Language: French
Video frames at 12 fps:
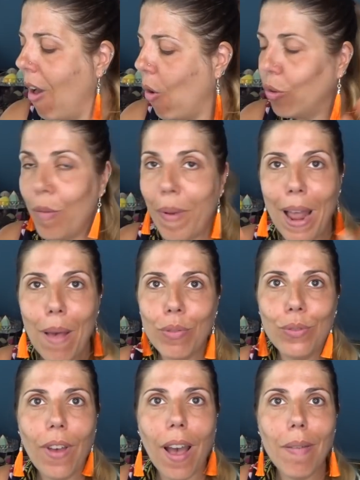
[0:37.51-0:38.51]
On n'est pas là
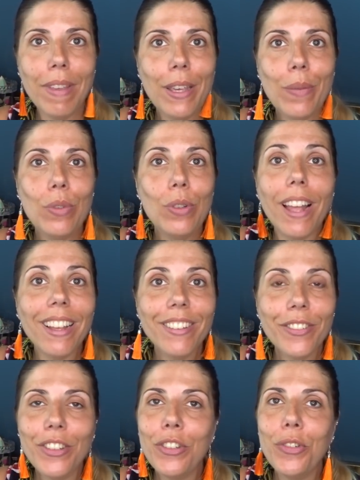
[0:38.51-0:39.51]
pour se faire un make-up de dingue,
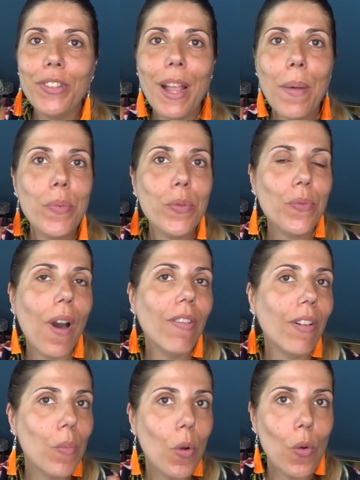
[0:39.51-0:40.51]
on est juste là pour voir
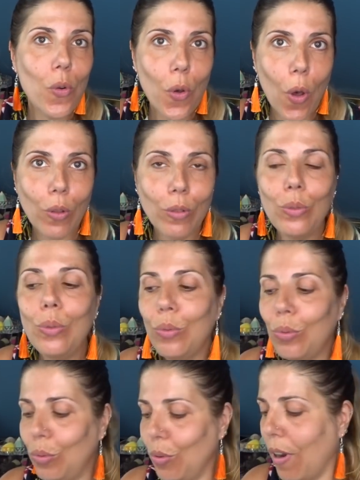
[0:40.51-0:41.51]
vraiment le rendu
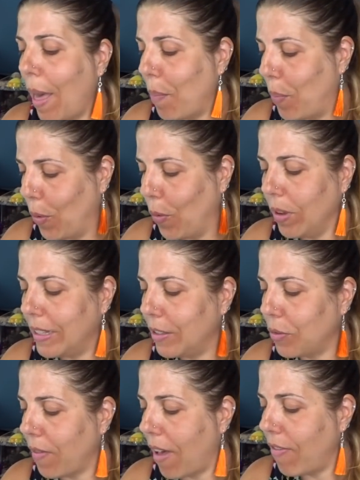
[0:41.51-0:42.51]
sur la peau et c'est
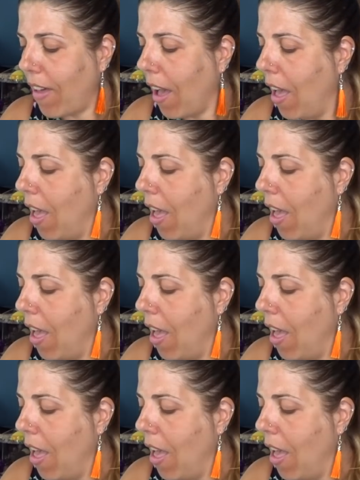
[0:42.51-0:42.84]
ce qu'on va faire